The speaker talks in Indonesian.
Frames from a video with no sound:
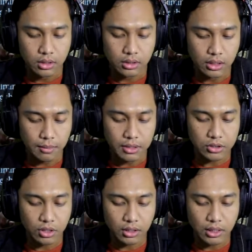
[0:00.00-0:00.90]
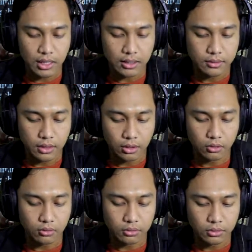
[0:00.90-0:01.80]
Kita tambah satu lagi deh ya.
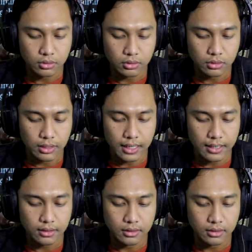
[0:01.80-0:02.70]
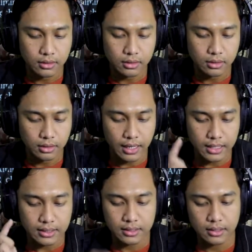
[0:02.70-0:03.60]
Taduh. Nah,
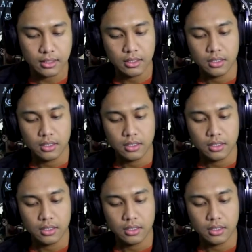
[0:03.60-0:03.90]
nice.